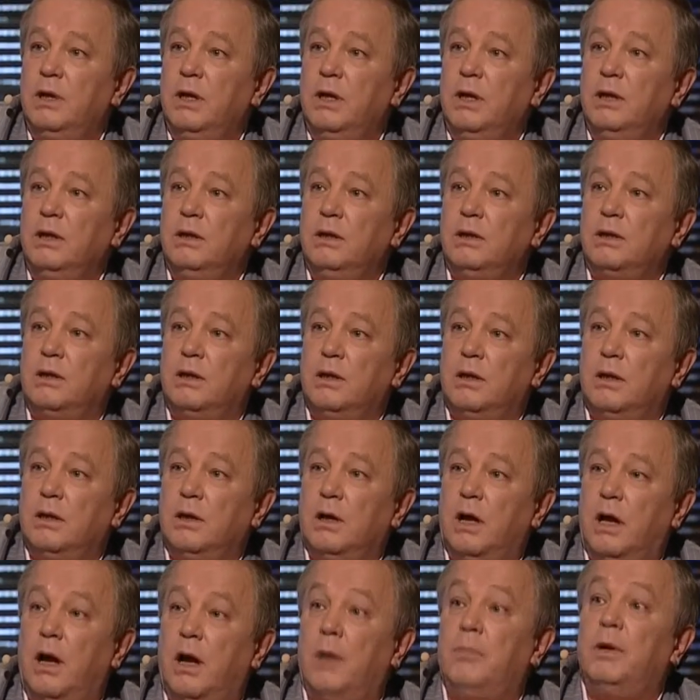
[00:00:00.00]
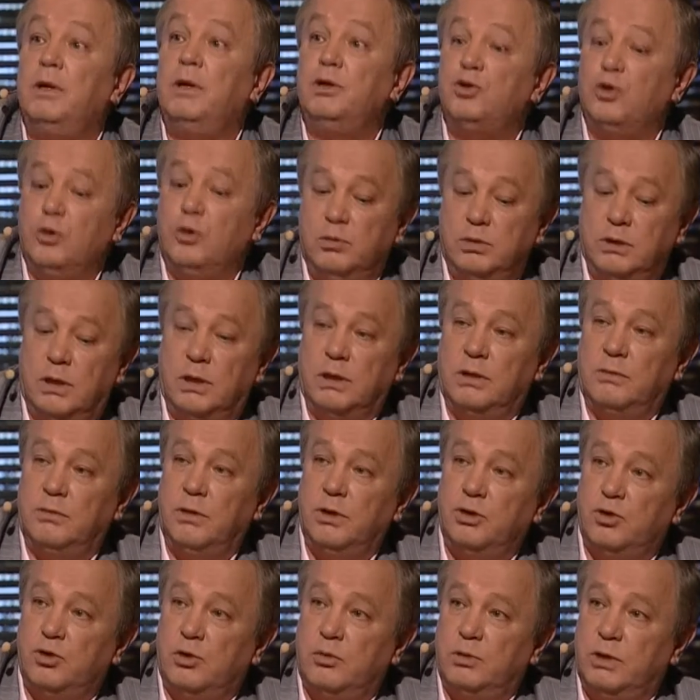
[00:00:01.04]
блайнд, а большой блайнд,
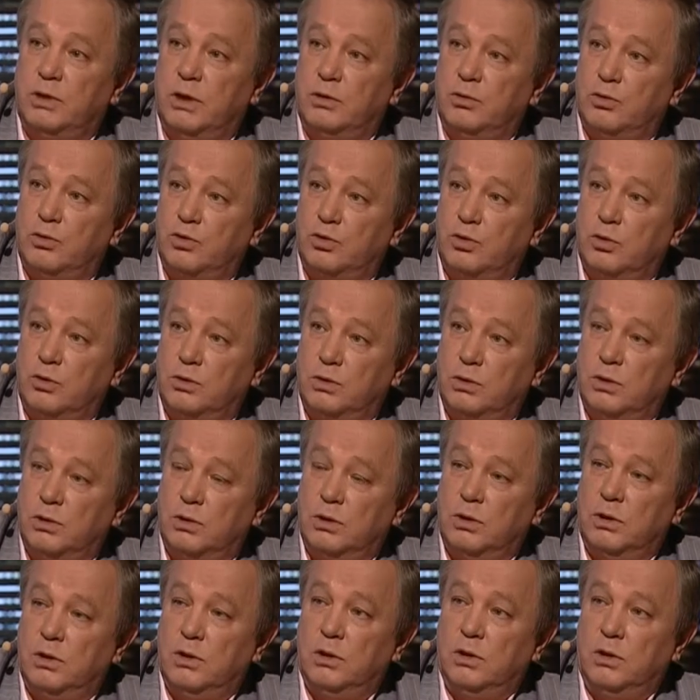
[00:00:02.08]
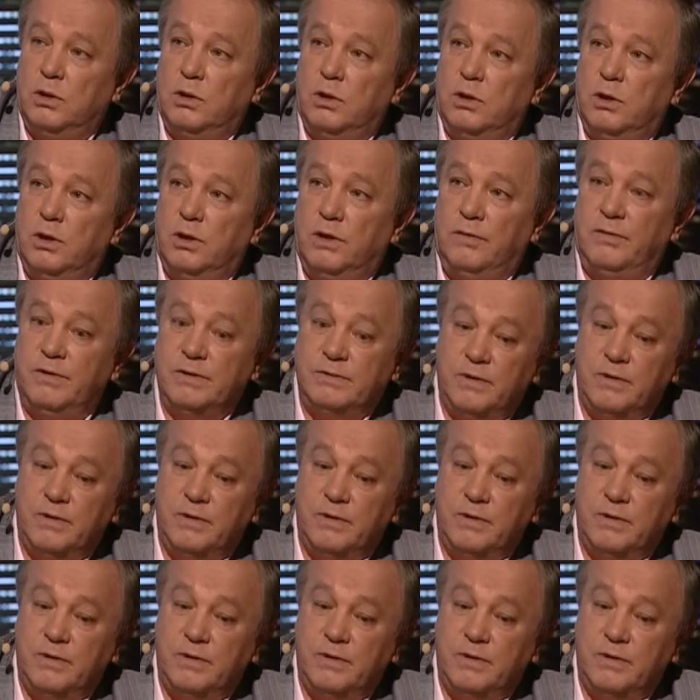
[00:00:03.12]
большой блайнд ушел. И